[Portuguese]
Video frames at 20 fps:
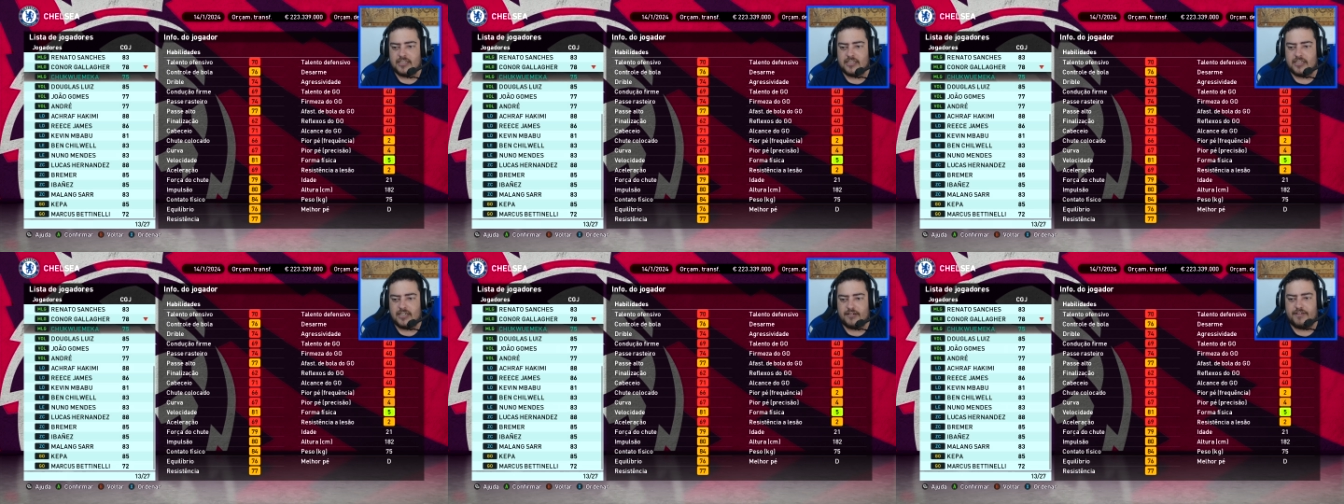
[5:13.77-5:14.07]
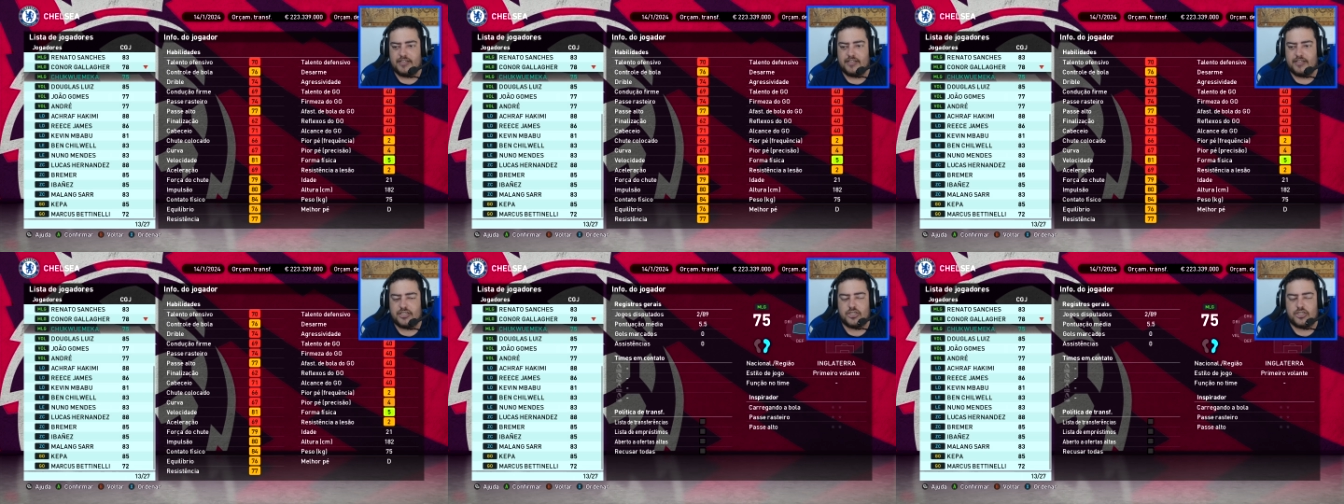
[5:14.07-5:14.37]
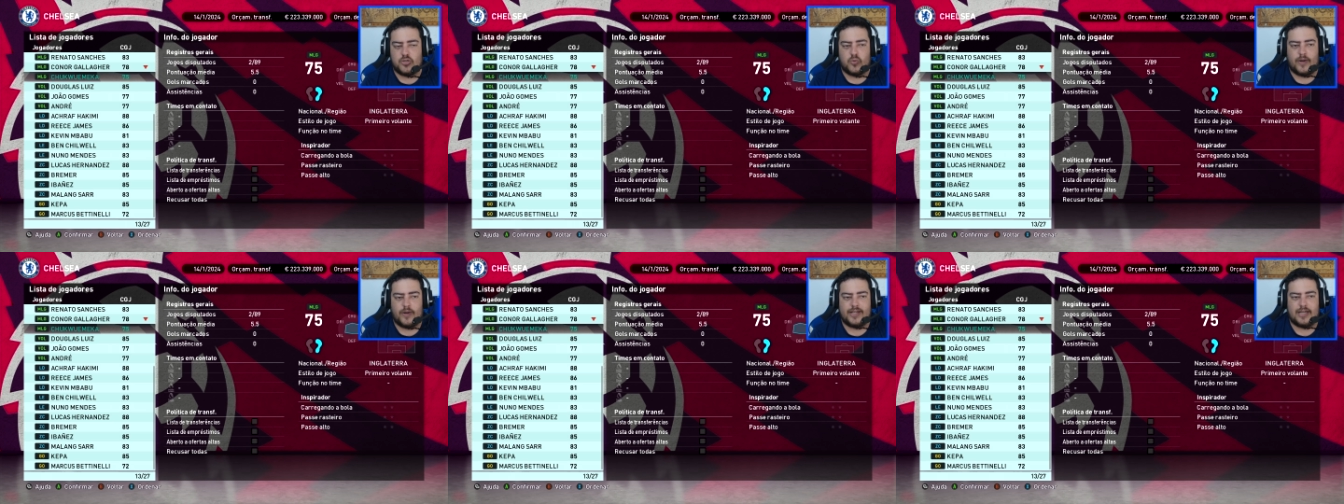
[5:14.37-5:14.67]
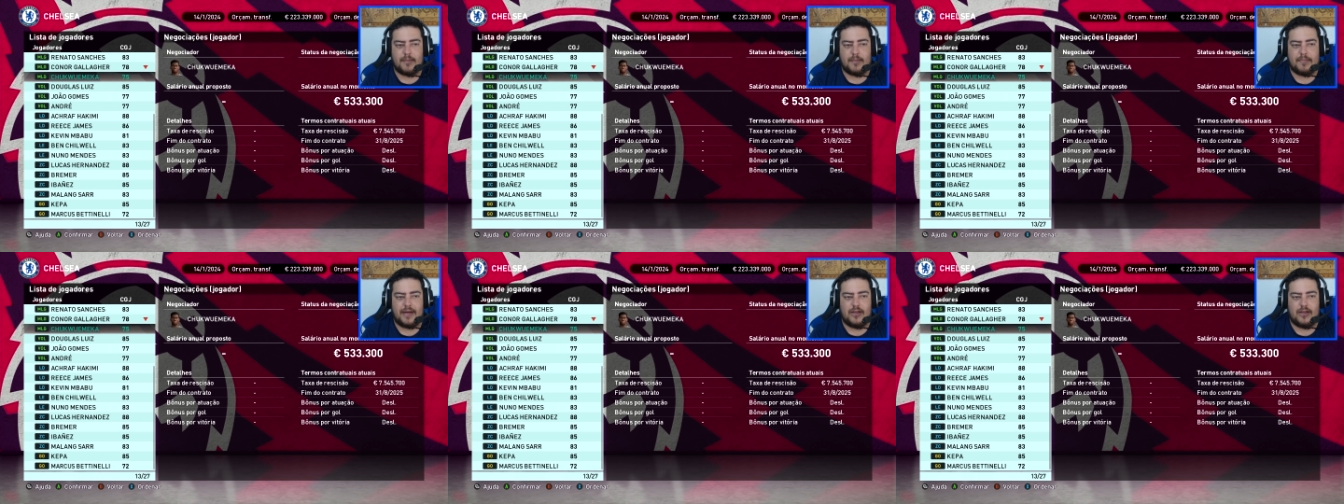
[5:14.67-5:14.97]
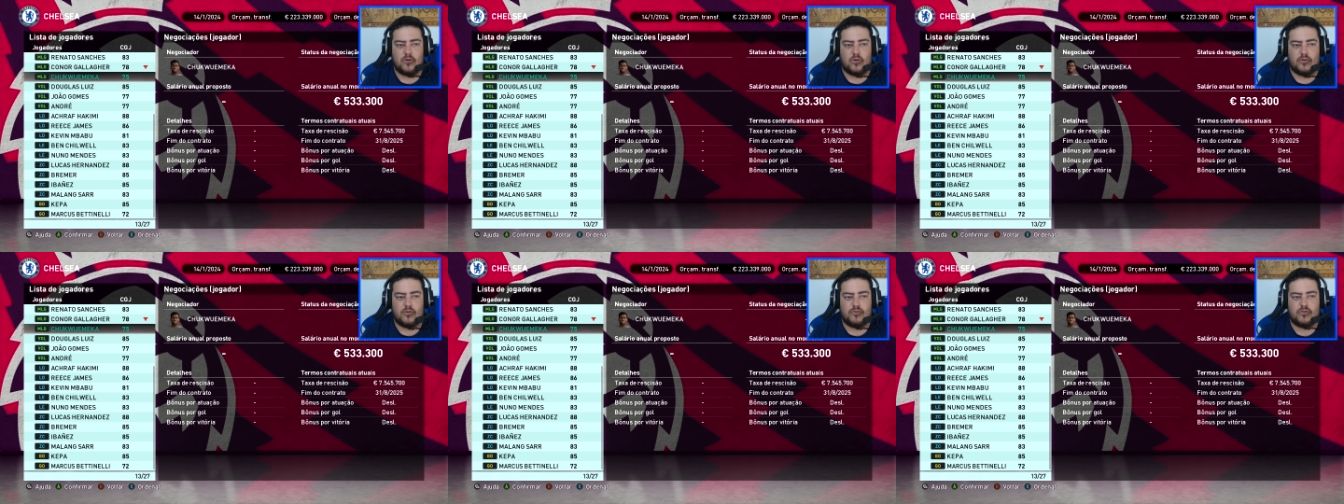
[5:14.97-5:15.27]
É 21, ainda é bem
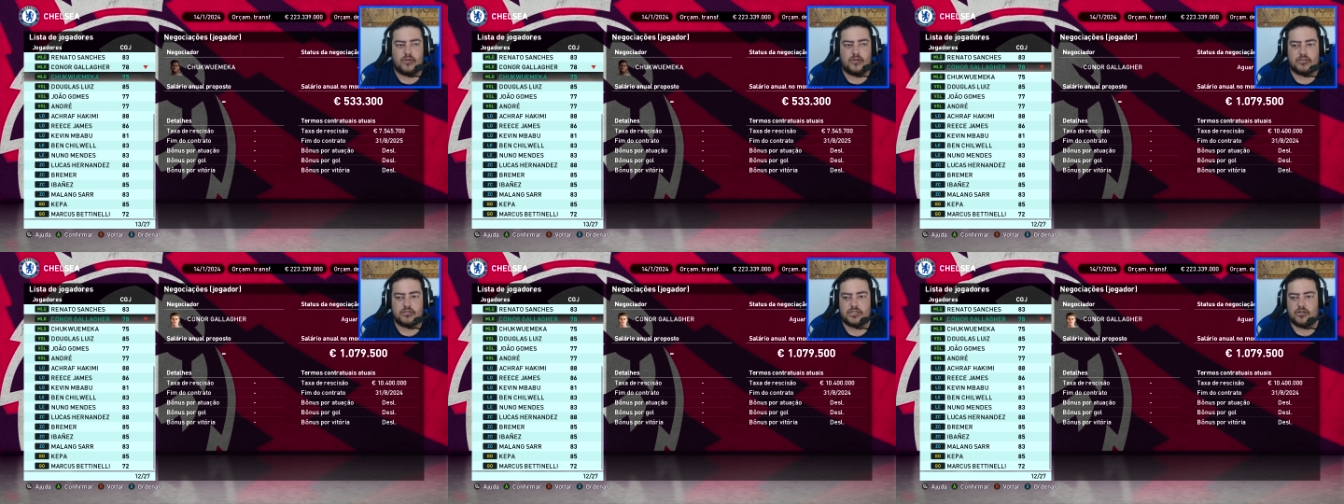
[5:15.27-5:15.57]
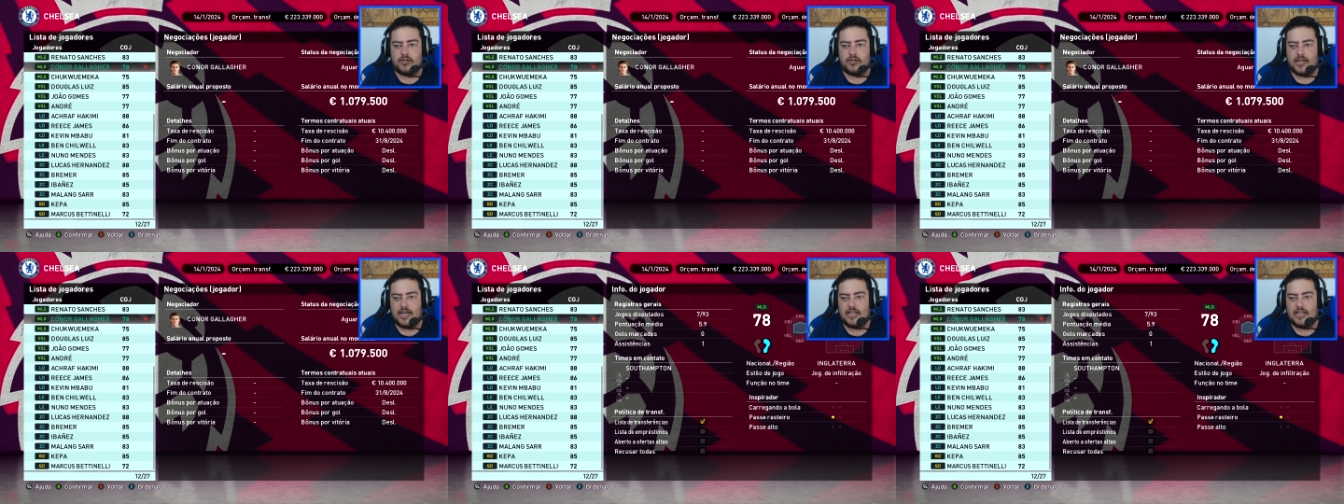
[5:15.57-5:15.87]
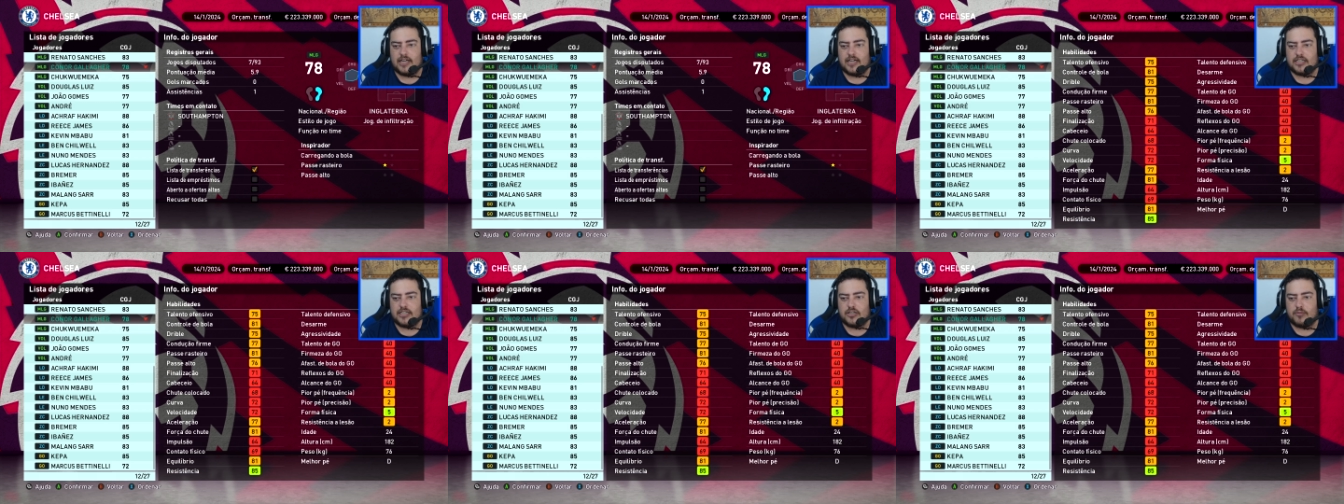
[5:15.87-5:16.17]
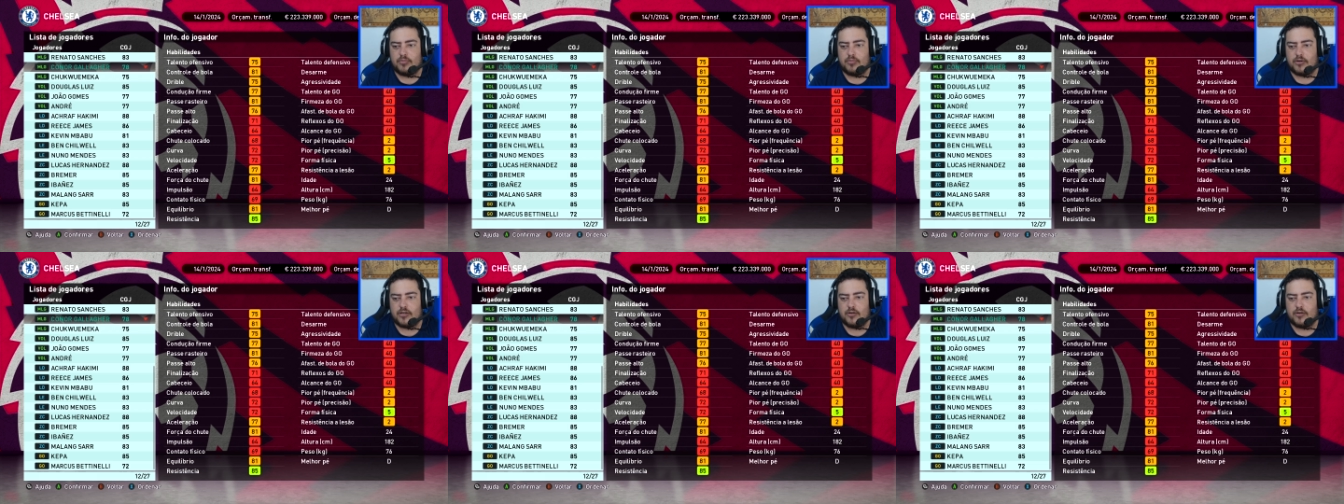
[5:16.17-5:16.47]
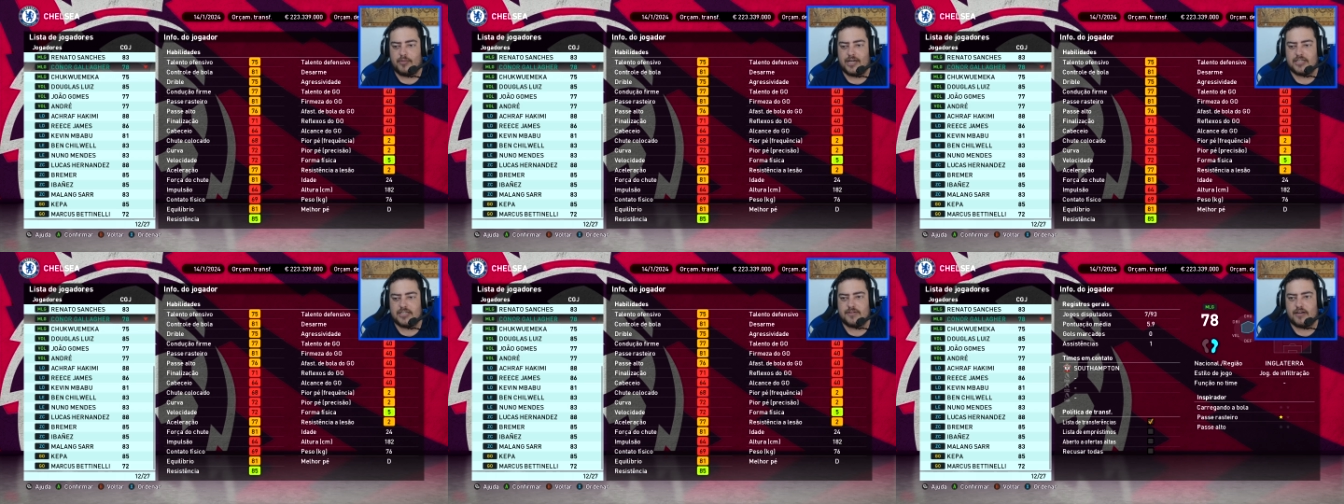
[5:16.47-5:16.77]
novo, né? O Joe Gallagher já é um
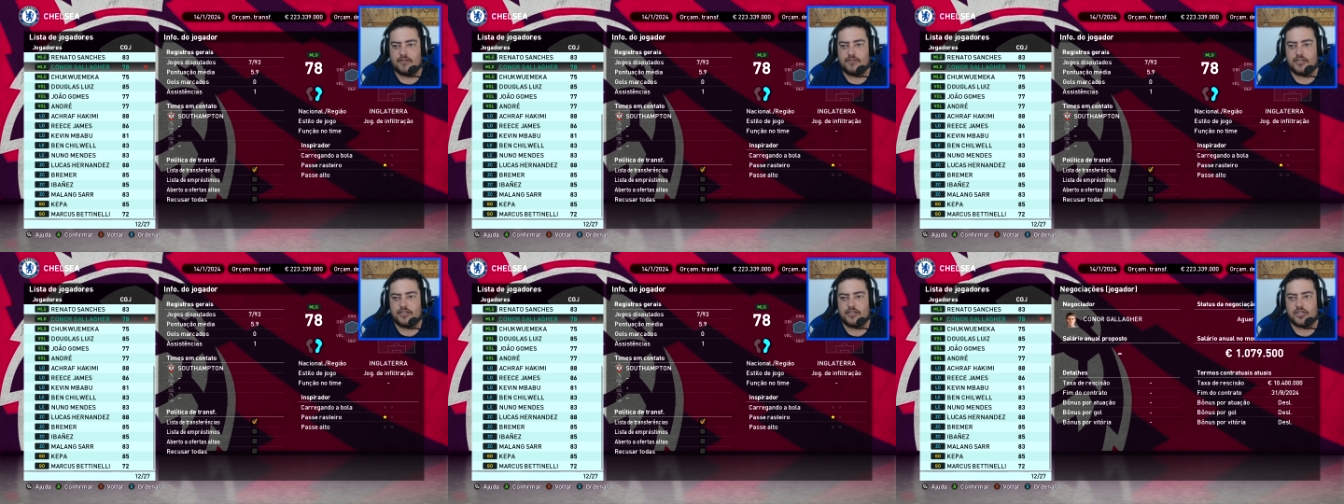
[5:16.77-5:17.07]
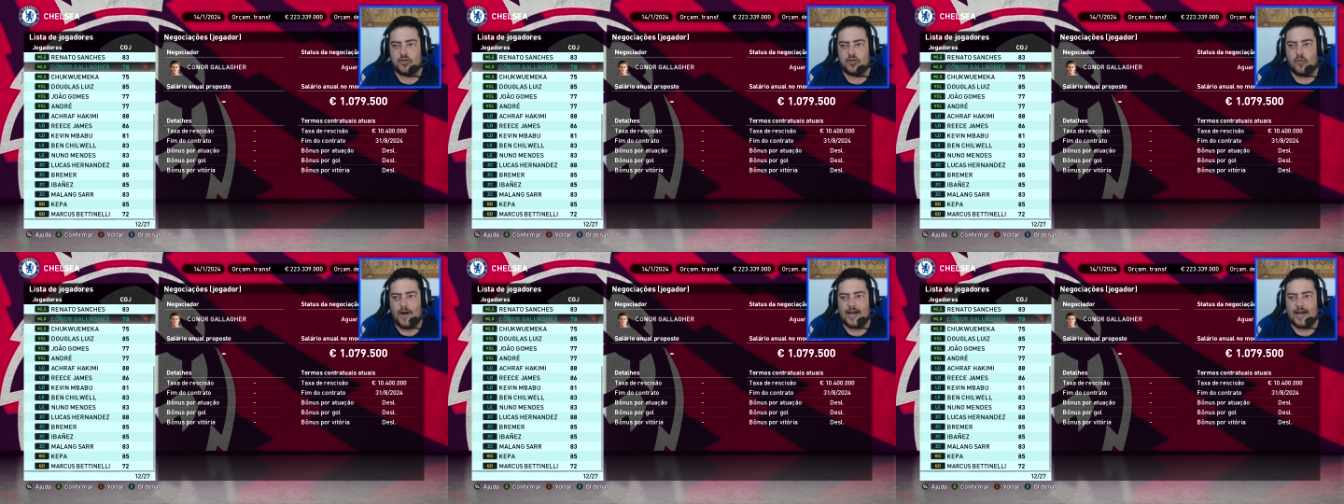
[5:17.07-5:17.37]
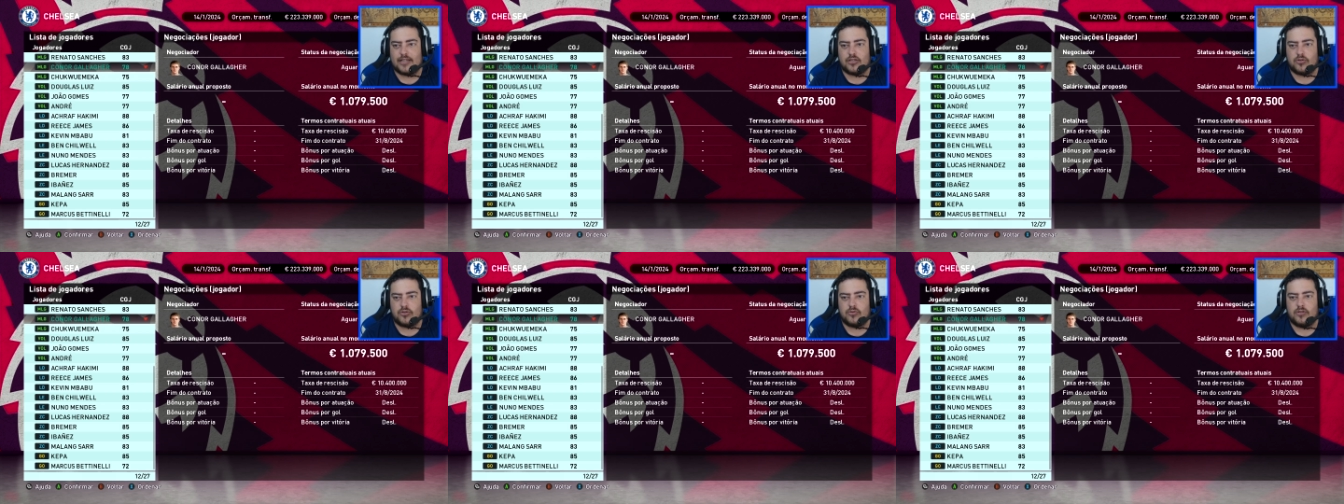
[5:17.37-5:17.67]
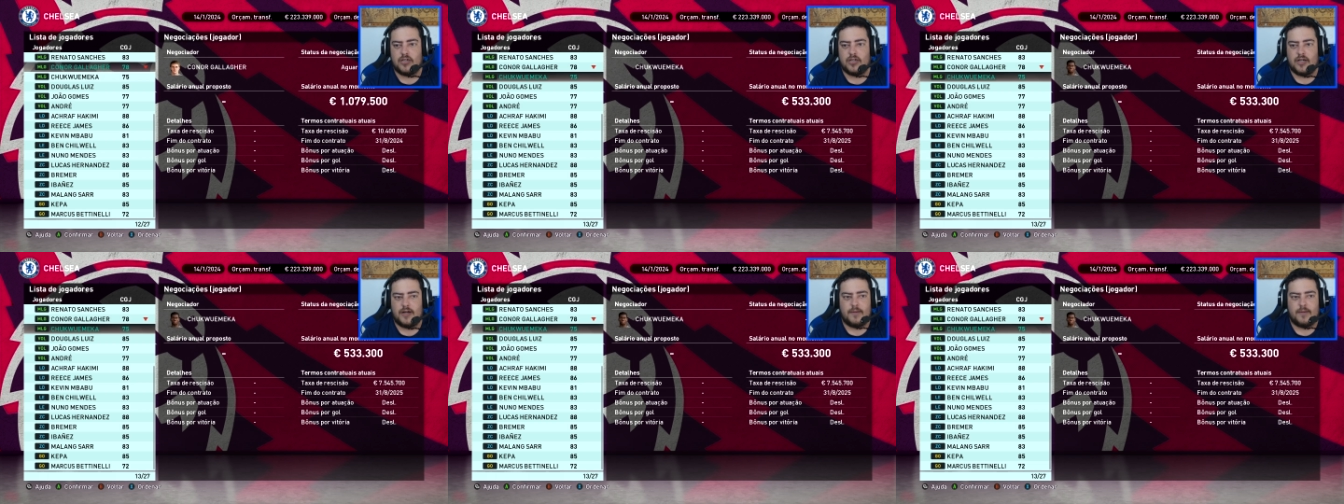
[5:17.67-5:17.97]
pouquinho mais velho, 24.